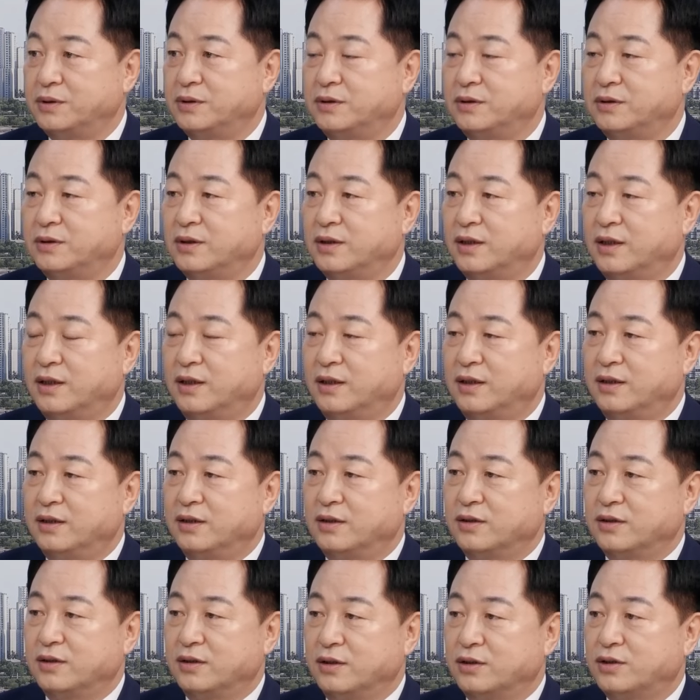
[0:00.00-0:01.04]
이번은
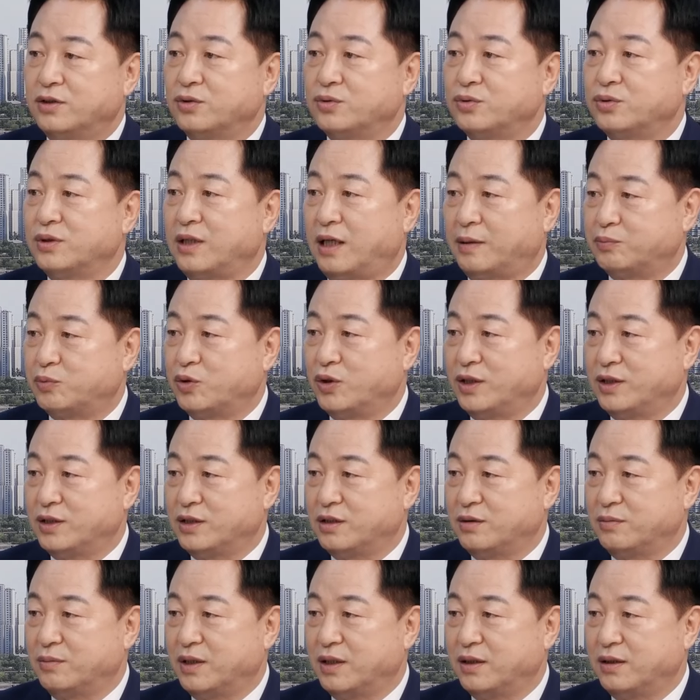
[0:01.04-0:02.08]
어석순
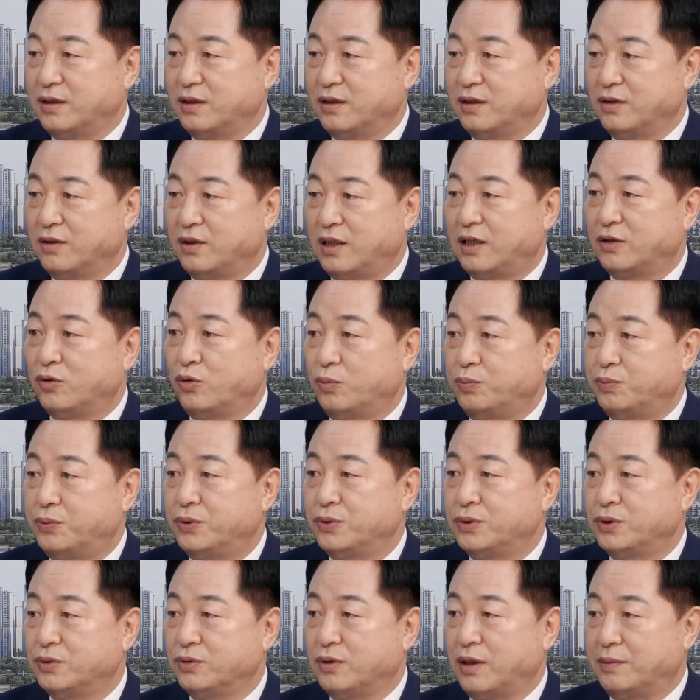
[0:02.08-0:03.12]
압도했지만 네. 한5%
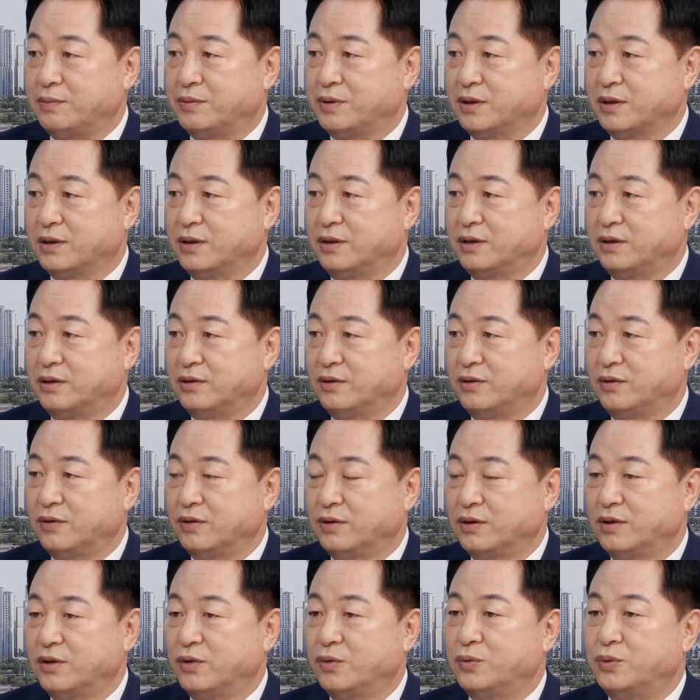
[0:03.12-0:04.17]
정도 앞섰거든요.
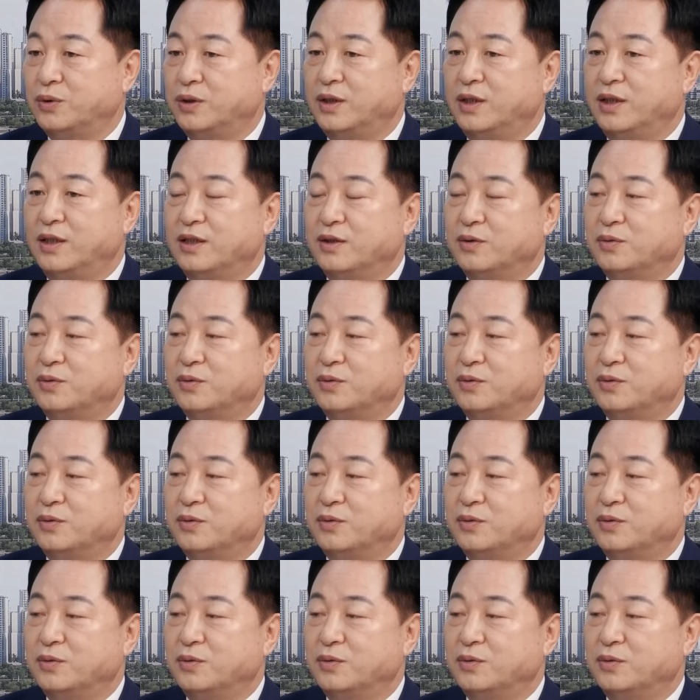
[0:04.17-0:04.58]
음, 그리고 음.